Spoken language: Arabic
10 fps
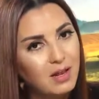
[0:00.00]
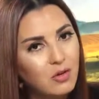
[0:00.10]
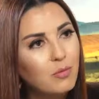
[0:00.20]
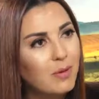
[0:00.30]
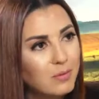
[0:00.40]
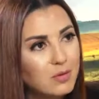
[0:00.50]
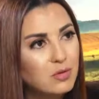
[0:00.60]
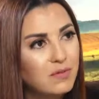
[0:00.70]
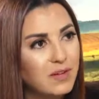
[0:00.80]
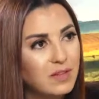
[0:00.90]
اليوم عم
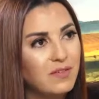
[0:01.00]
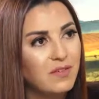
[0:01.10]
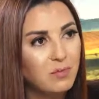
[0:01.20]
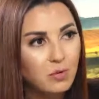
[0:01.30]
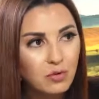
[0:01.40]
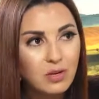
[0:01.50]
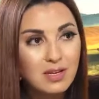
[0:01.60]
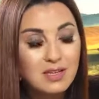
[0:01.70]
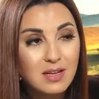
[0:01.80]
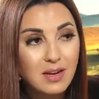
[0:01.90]
نشوف قد إيه في مدن
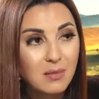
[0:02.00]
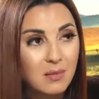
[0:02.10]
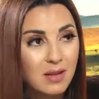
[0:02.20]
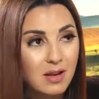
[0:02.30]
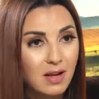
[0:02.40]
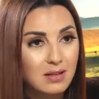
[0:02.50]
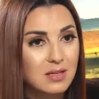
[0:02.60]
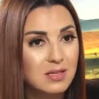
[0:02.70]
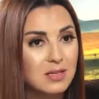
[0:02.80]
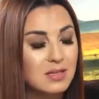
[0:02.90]
كثير كبيره عندها
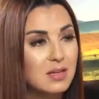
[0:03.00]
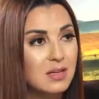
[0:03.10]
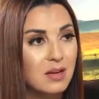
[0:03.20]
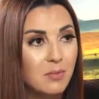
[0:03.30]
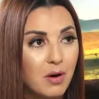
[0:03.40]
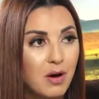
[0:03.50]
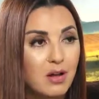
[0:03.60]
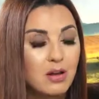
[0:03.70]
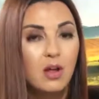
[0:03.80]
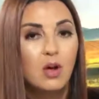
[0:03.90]
سياسيين
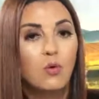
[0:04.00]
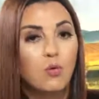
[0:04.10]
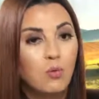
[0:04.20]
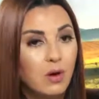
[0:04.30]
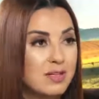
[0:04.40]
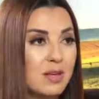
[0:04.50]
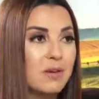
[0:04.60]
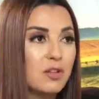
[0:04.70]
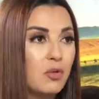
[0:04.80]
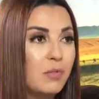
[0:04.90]
كبار
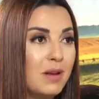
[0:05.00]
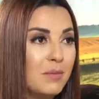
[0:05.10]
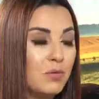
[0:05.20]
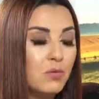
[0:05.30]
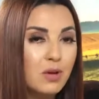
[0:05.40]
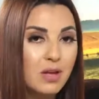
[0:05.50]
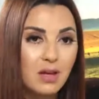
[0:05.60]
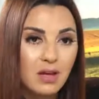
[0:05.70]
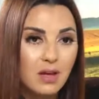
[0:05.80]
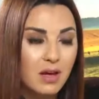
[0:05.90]
وحساباتهم بالبنوك
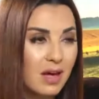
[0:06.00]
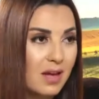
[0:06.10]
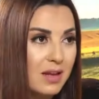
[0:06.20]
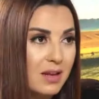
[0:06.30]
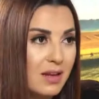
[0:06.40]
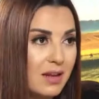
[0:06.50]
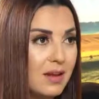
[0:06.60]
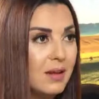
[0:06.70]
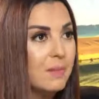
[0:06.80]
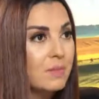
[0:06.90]

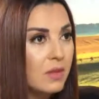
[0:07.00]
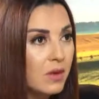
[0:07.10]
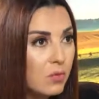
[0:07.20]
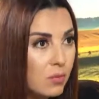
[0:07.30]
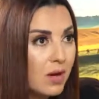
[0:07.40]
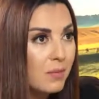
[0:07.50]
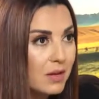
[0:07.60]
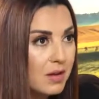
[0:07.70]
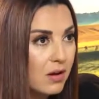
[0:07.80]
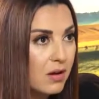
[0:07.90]
خياليه
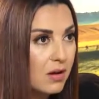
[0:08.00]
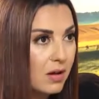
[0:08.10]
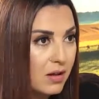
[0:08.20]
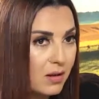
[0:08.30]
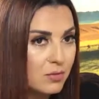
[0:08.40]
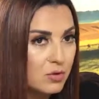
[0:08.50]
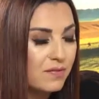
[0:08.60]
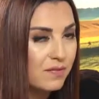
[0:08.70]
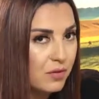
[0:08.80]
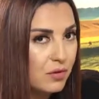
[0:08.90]
وكمان عم
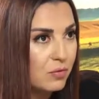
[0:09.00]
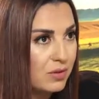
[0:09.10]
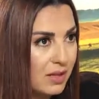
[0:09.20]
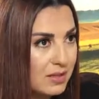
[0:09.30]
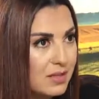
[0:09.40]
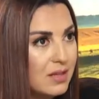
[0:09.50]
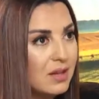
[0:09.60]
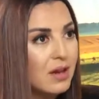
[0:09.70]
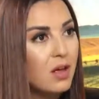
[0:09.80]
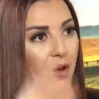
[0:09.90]
نشوف فقر
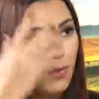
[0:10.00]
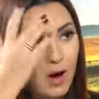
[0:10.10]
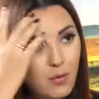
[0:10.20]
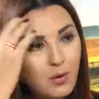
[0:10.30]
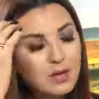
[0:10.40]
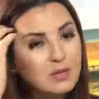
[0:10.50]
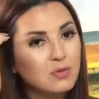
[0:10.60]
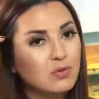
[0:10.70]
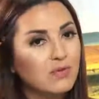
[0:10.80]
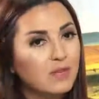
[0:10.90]
وتعتير وعوز
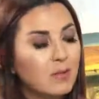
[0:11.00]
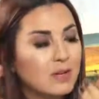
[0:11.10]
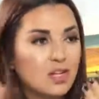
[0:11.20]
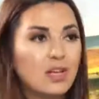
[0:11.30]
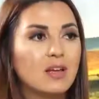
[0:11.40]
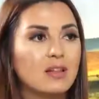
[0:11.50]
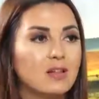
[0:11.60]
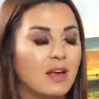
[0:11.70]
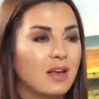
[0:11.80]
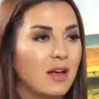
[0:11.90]
وشفنا مشاهد
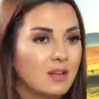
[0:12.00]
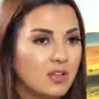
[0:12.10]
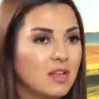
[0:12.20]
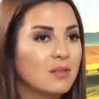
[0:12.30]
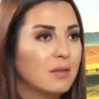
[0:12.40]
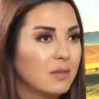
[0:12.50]
يعني عن جد